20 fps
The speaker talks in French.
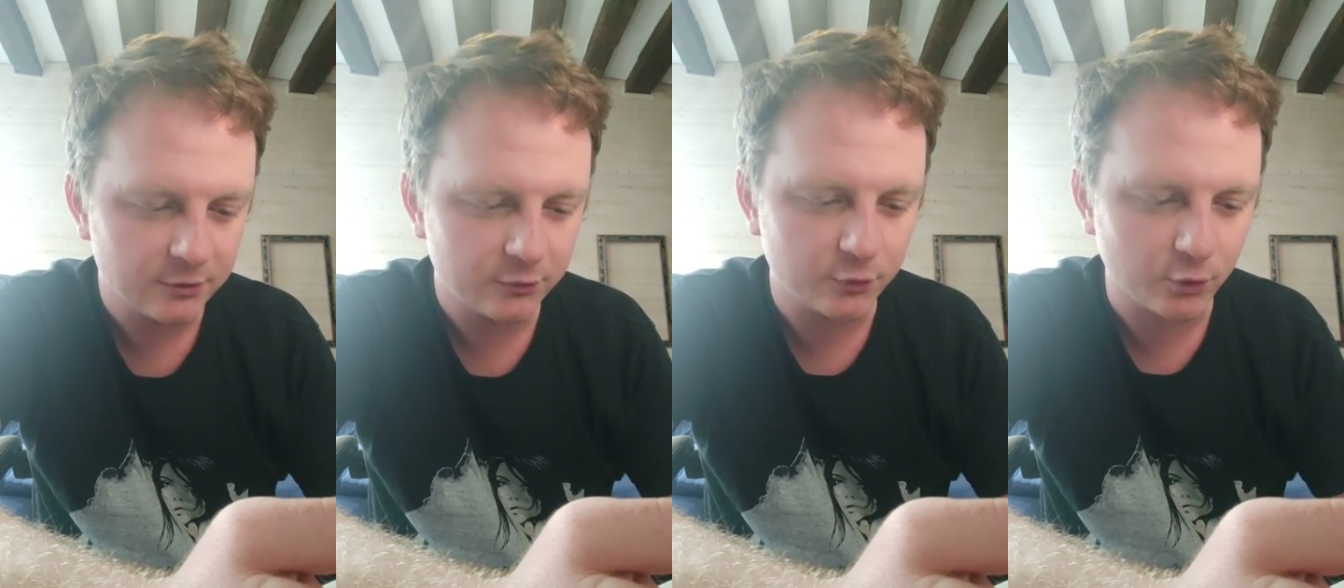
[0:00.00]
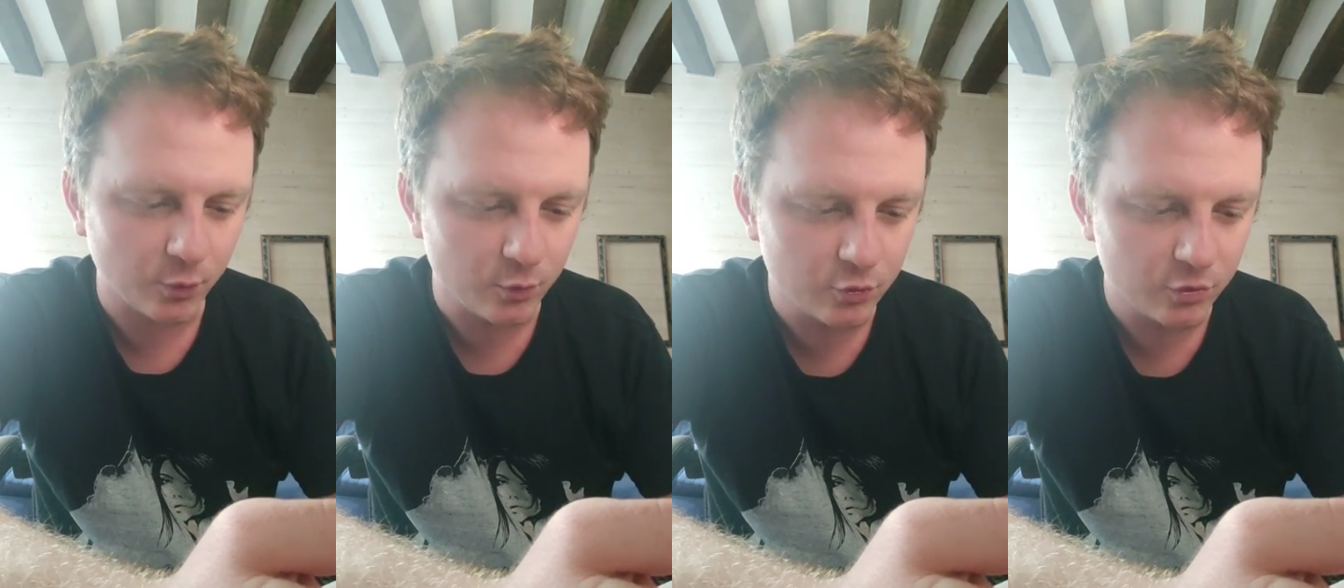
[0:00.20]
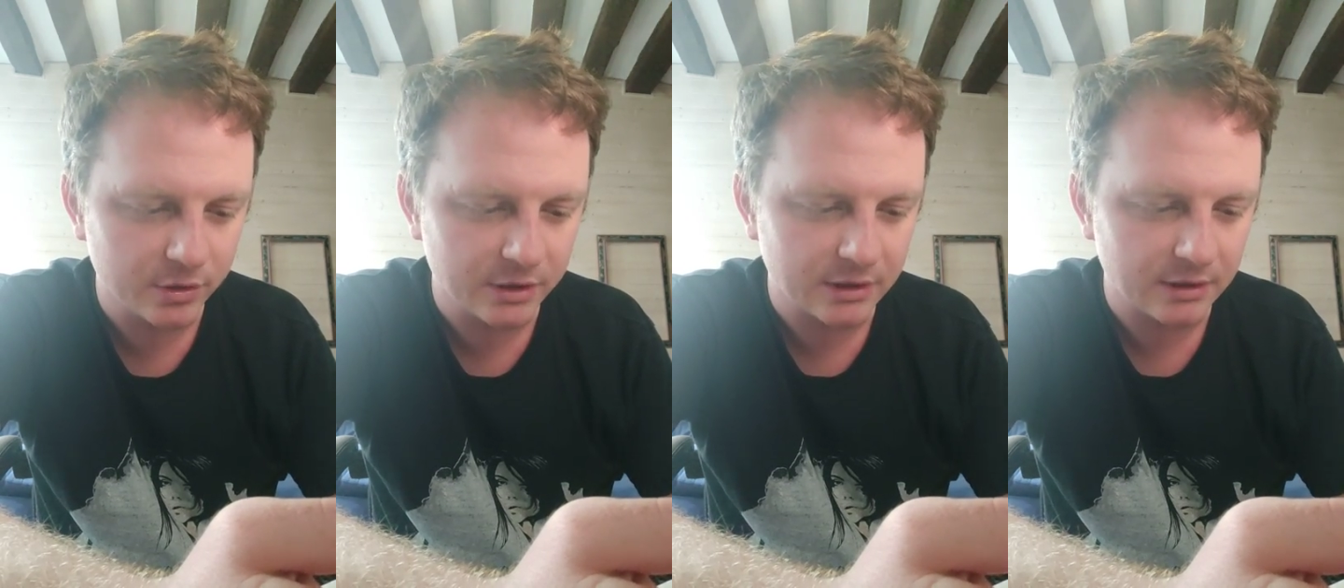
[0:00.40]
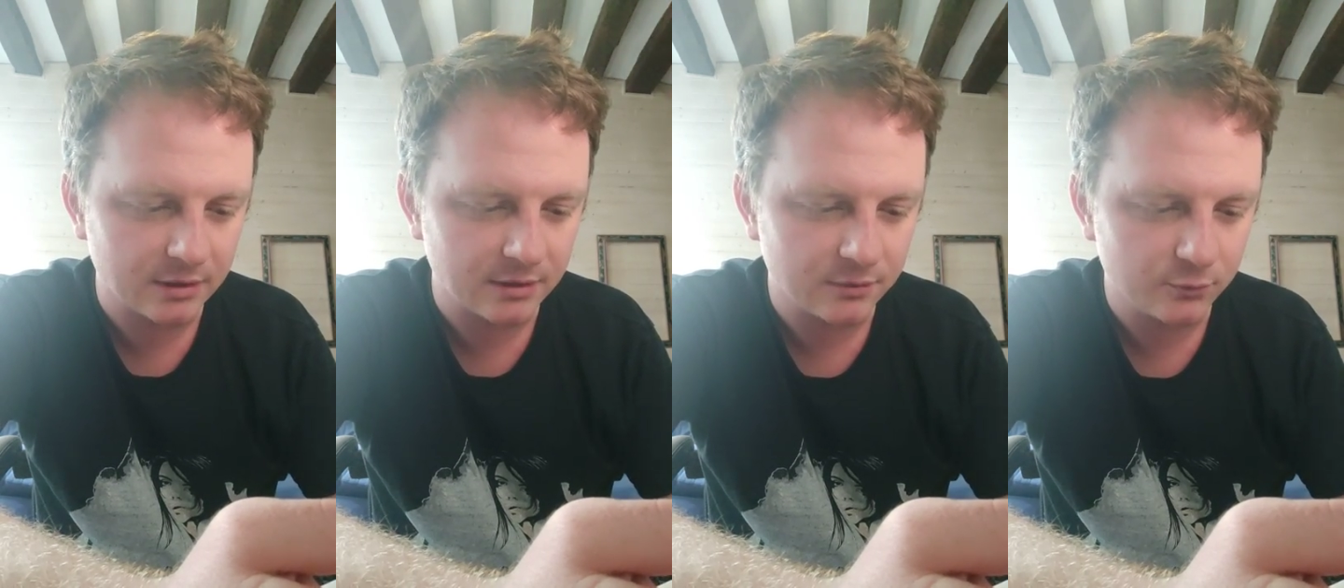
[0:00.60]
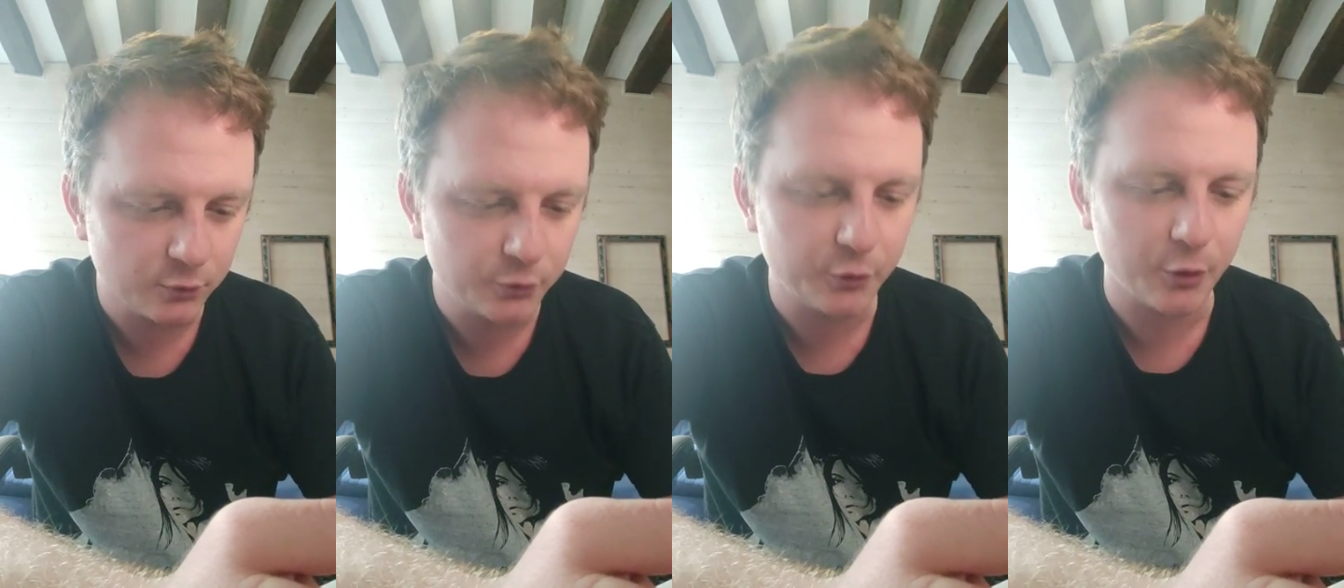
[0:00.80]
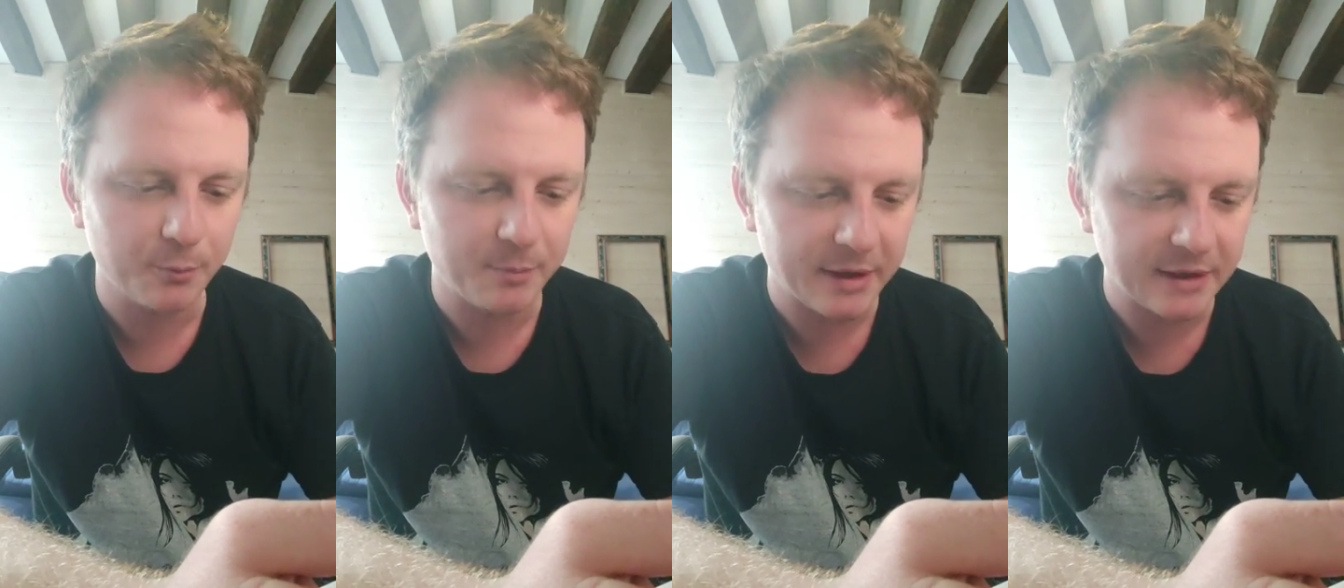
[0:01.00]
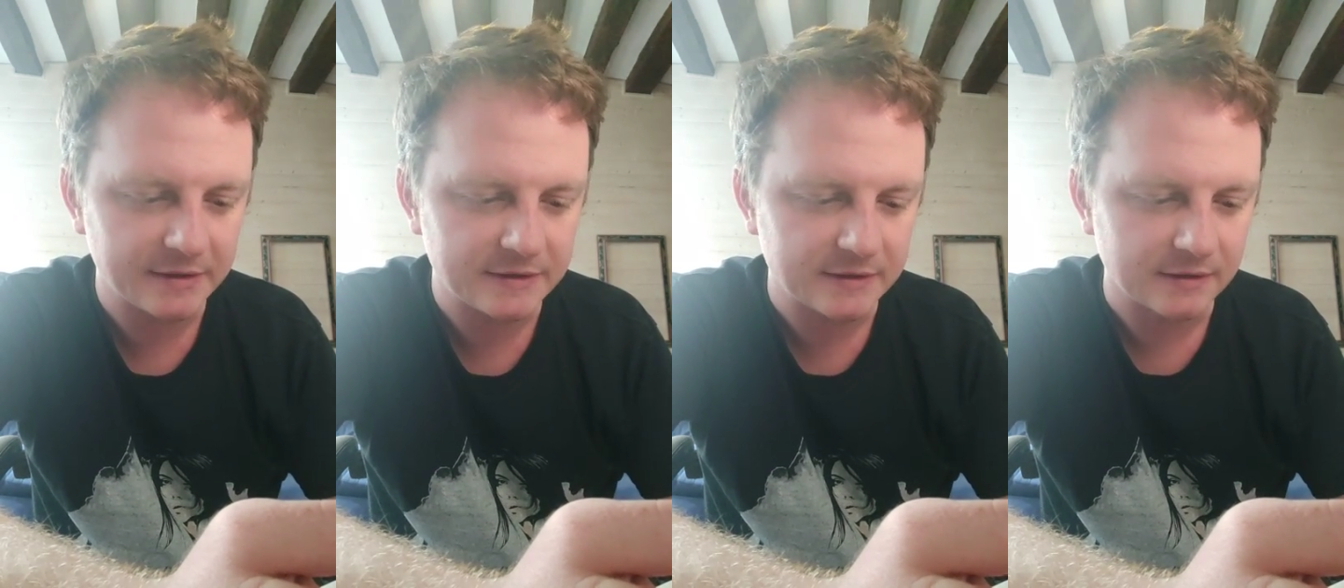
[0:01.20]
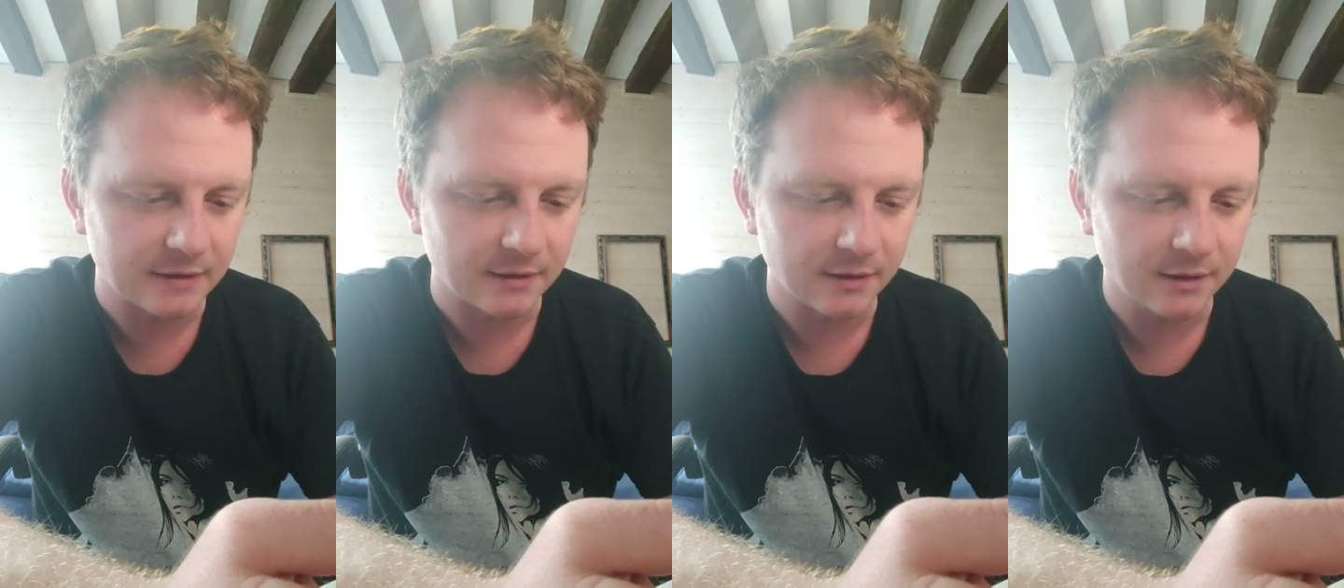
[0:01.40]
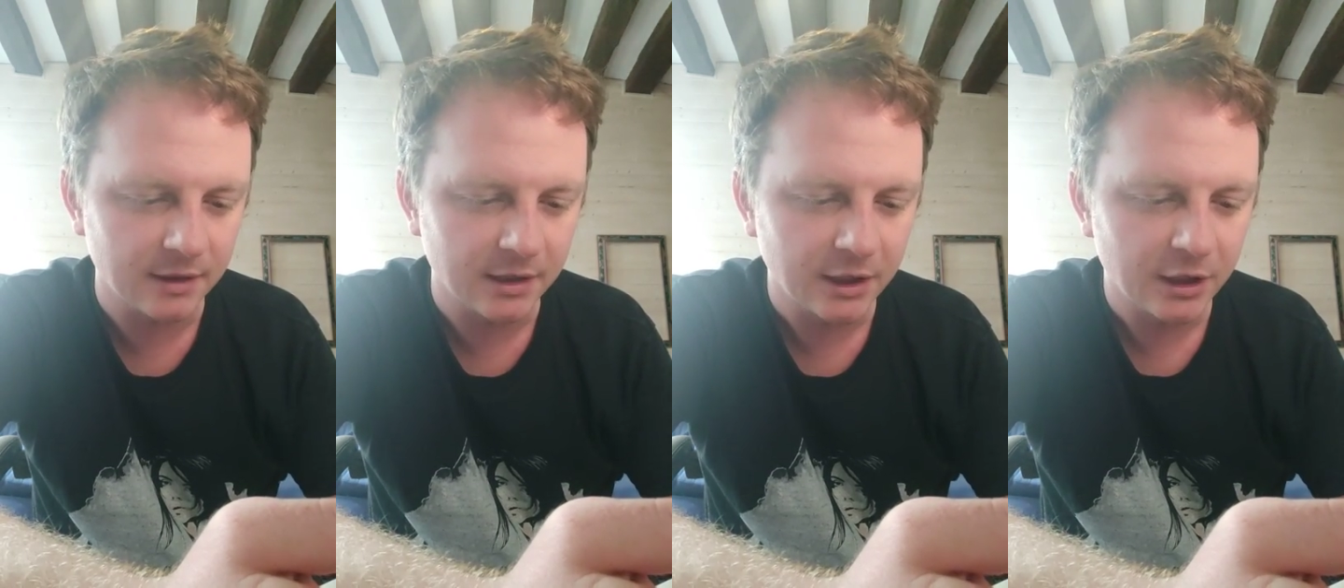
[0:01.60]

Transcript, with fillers: sans mourir ou sans partir,